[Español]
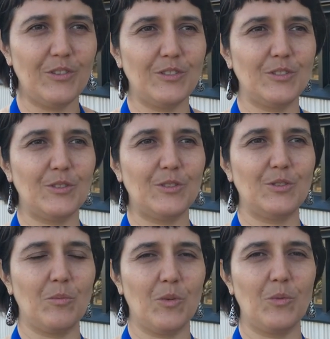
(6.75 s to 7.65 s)
Nosotros
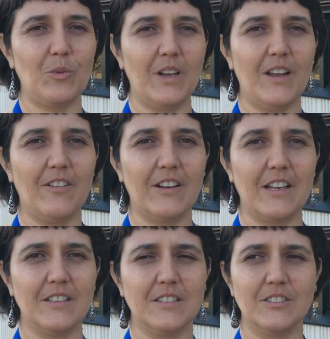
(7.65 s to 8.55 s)
somos una
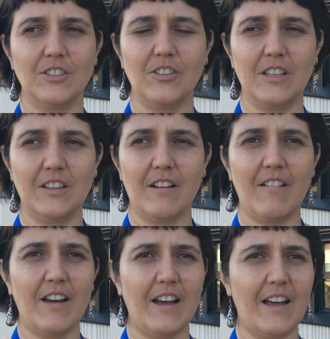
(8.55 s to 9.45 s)
organización que
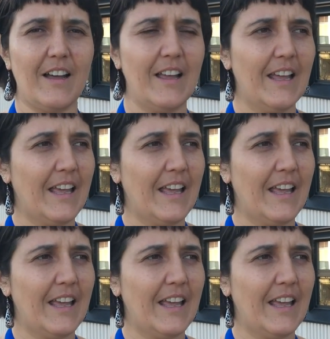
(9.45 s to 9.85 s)
trabaja